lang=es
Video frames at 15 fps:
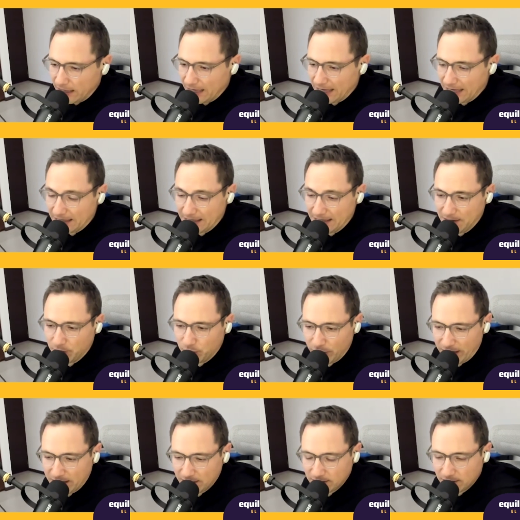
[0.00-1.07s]

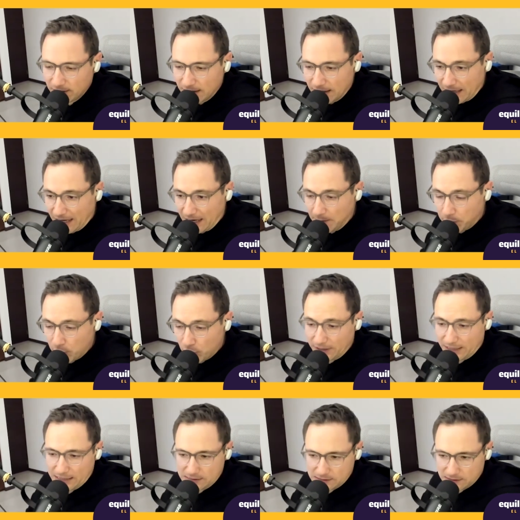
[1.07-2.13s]
Equilibrain, el
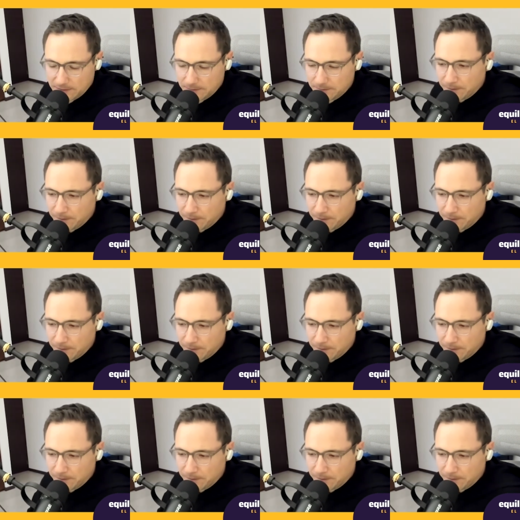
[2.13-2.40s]
podcast.